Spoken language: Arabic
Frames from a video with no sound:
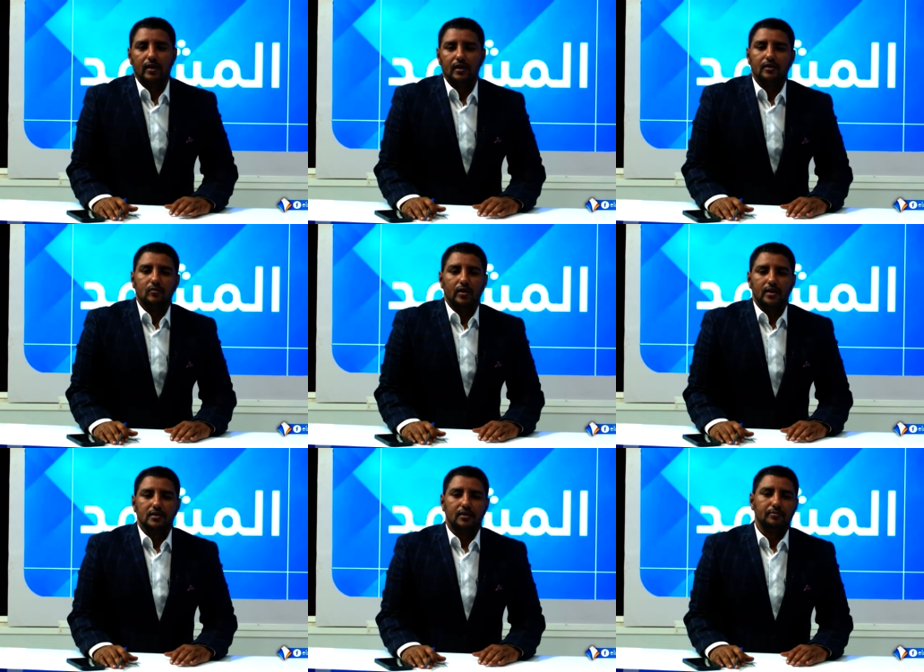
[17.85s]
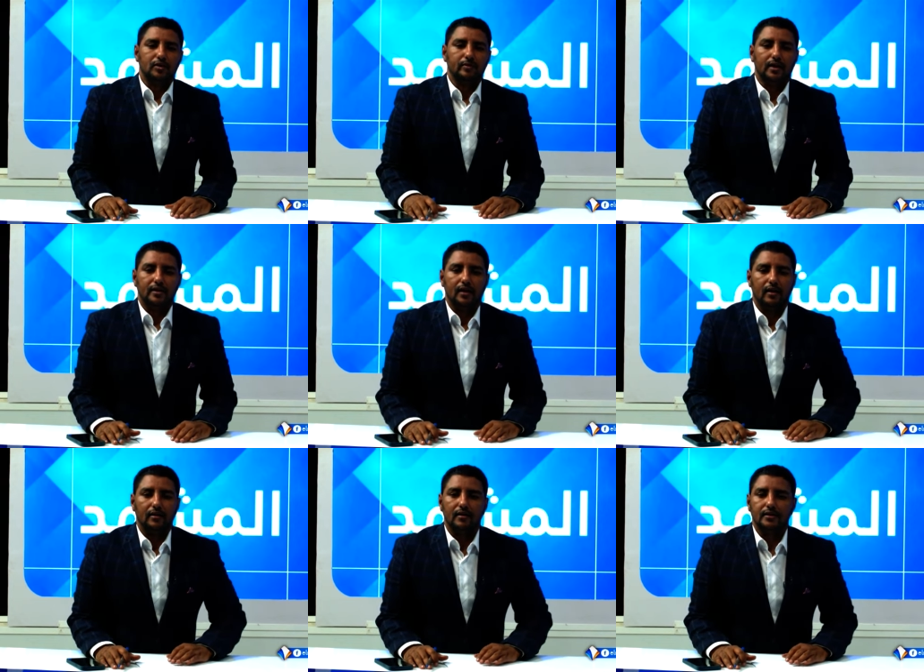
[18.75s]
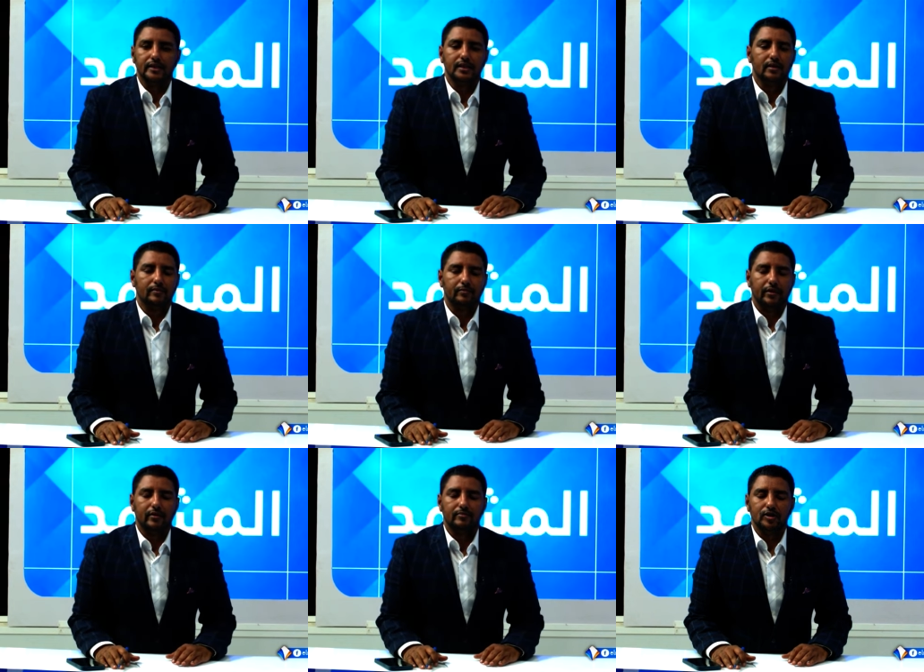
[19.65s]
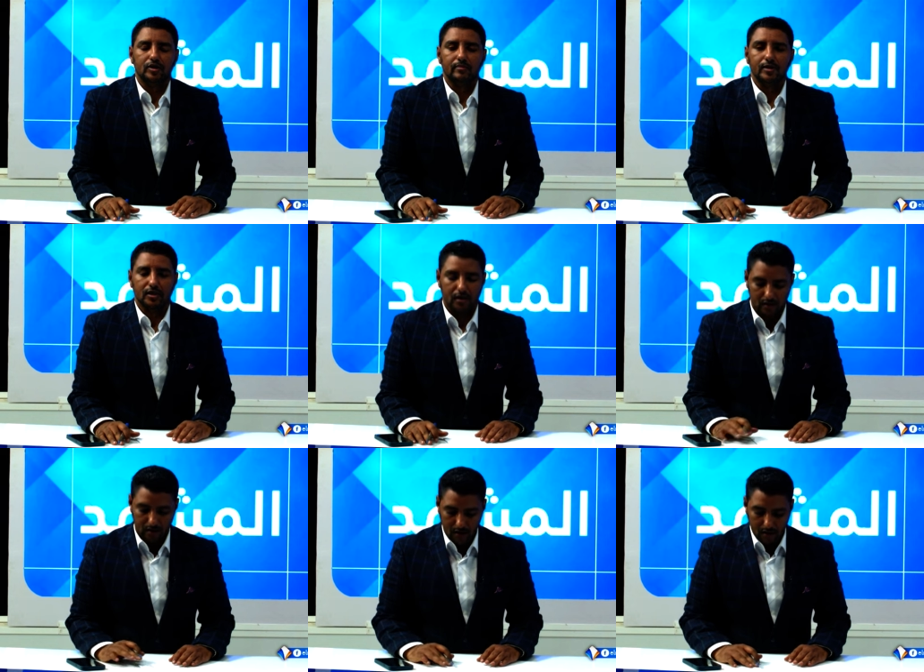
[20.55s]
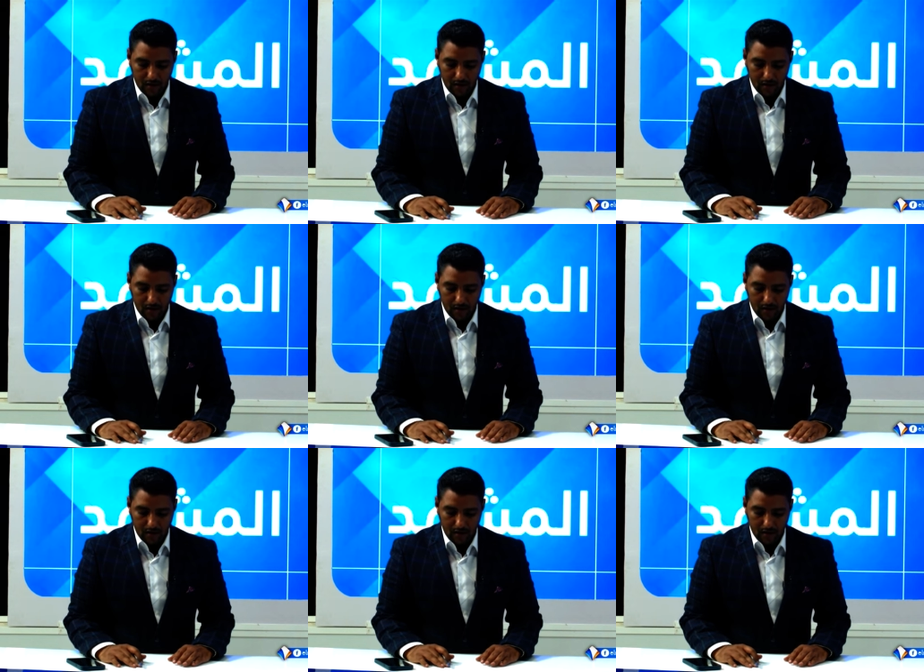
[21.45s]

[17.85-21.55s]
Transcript: أهلا وسهلا بكم إلى هذه الحلقة الجديدة من برنامج المشهد